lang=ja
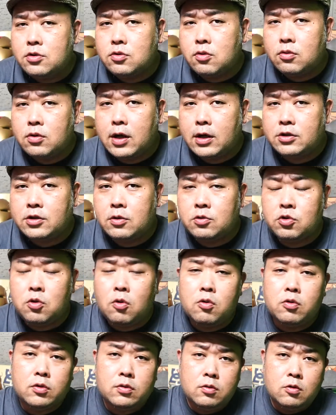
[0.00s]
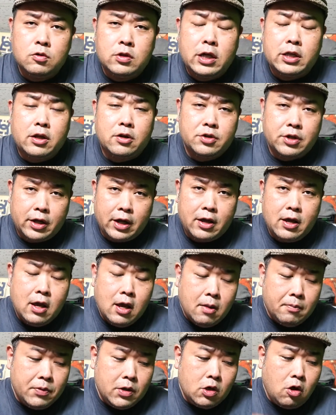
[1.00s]
とか賞を受けてるじゃない。
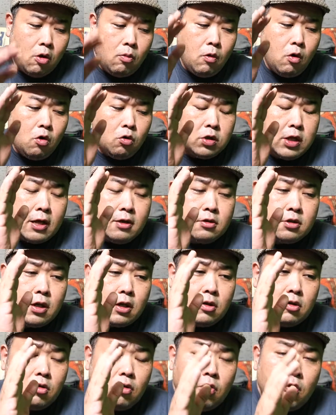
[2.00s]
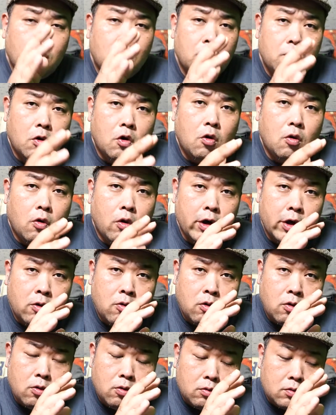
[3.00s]
ビゴ・モーテンセンの方も、俺
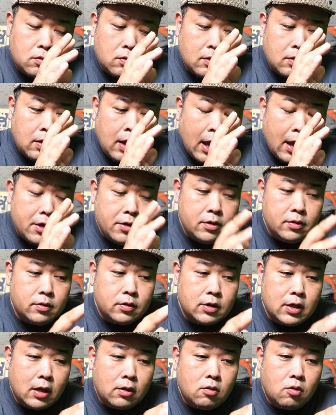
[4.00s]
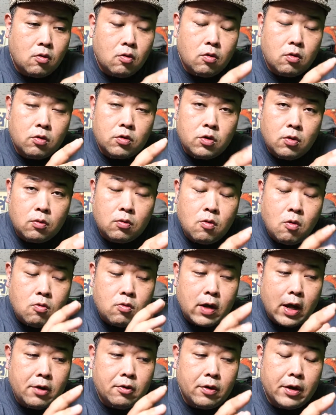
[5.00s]
この俳優さんのこの今
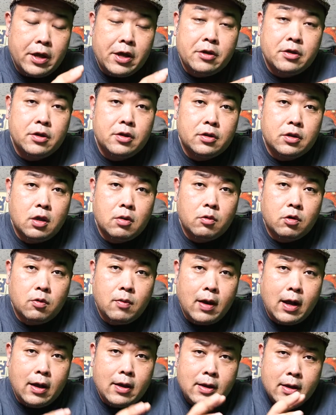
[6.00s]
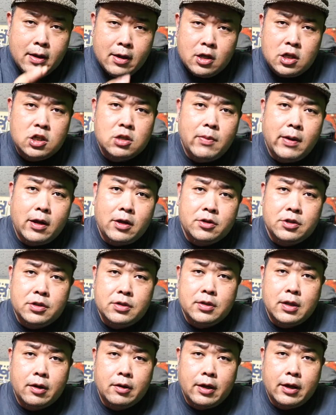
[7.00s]
回の演技っていうものは素晴らしい
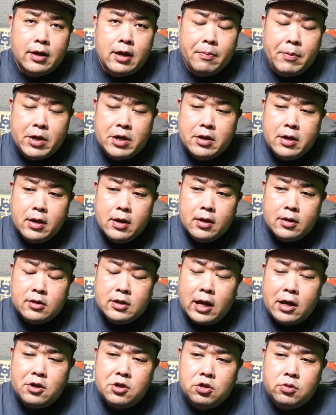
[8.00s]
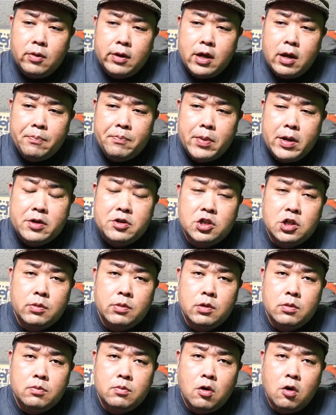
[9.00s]
んだよね。やっぱり最初はやっぱり自
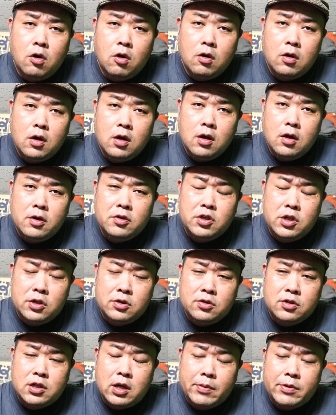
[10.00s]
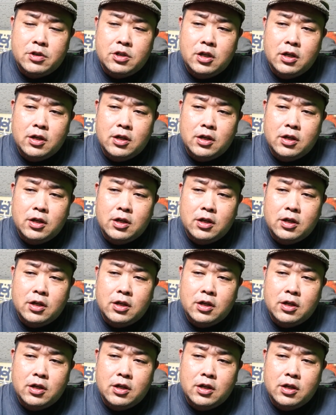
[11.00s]
分も人種差別